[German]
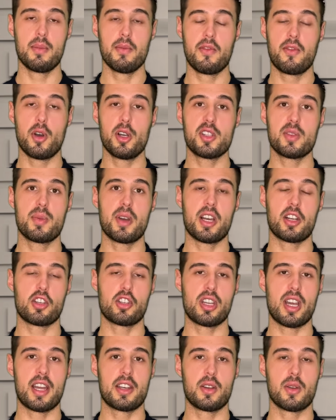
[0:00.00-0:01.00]
im
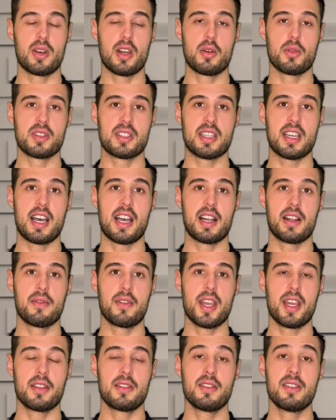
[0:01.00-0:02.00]
Volksparkstadion austragen
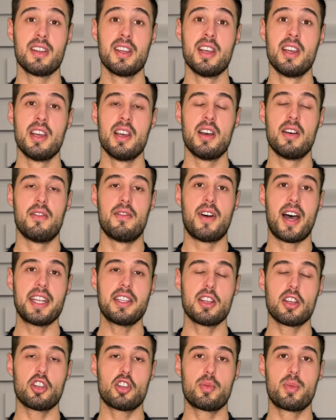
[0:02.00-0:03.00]
werden
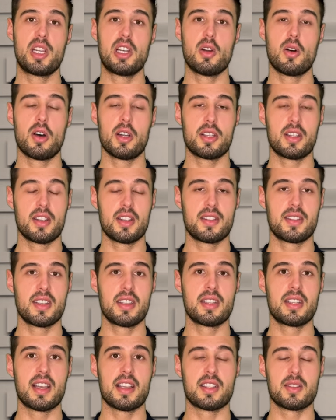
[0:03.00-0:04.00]
Weitere Spielorte
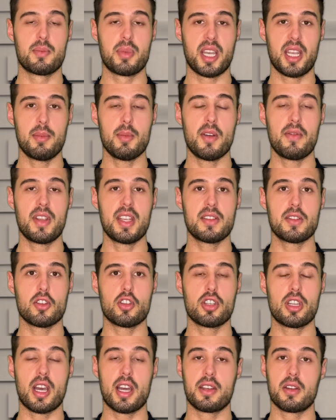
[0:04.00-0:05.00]
sind das Bremer
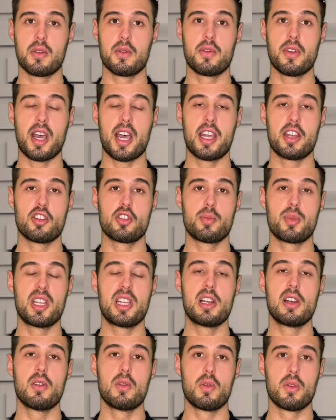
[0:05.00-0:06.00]
Weserstadion für ein
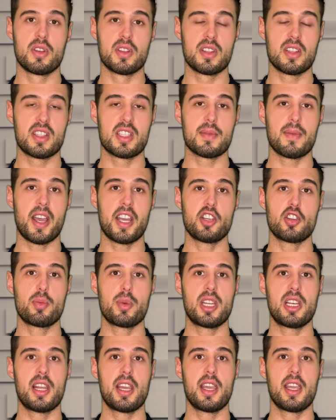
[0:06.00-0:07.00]
Spiel und zwei
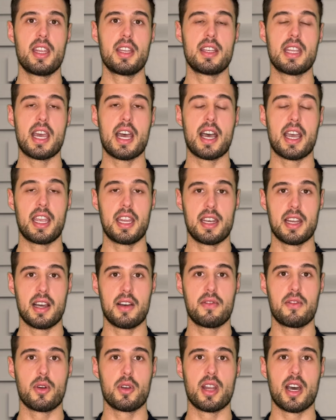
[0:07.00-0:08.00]
Spiele in der
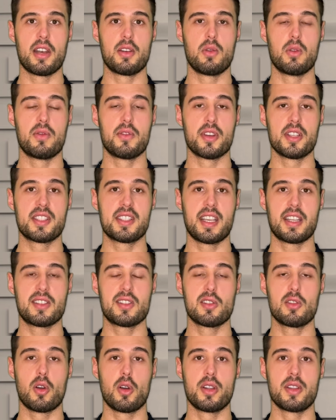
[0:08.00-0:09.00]
Arena von Hannover
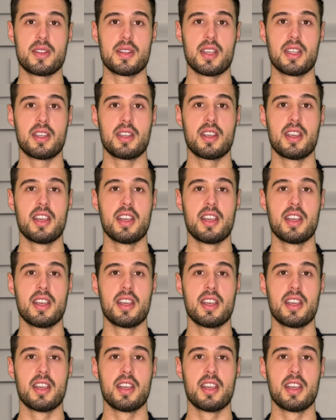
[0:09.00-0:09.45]
96.